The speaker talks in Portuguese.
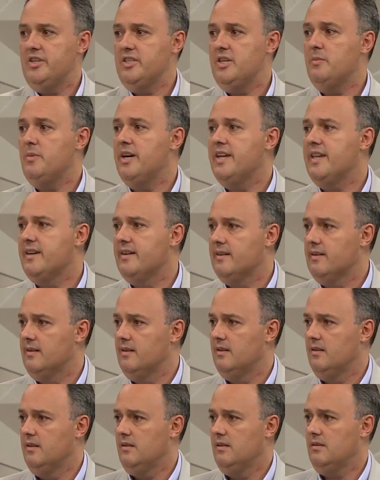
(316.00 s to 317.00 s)
o dia de amanhã.
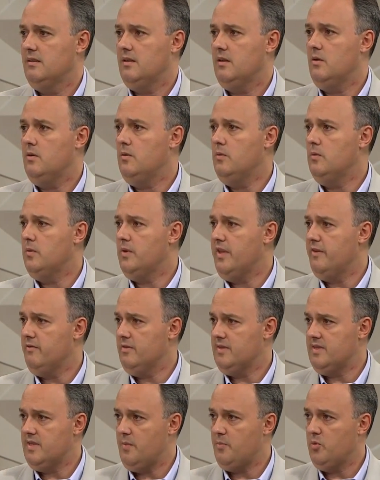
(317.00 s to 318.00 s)
É. Então, o que
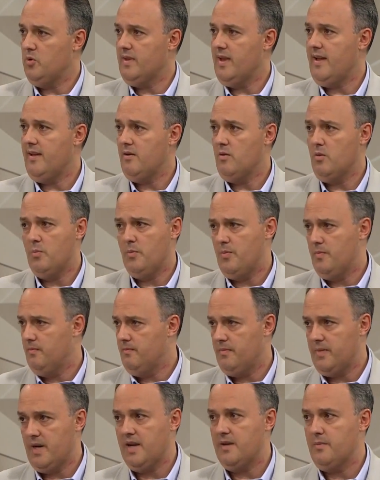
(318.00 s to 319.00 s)
você puder, eu
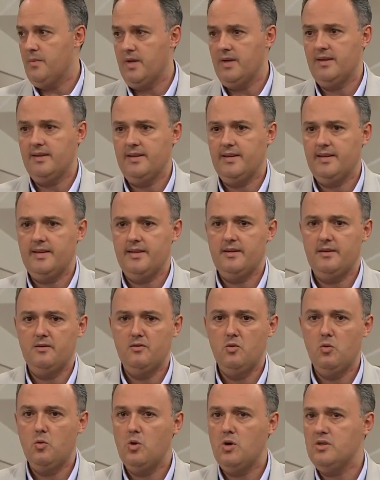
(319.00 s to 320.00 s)
é,
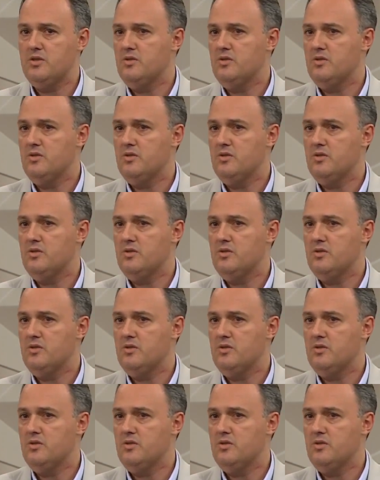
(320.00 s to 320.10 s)
não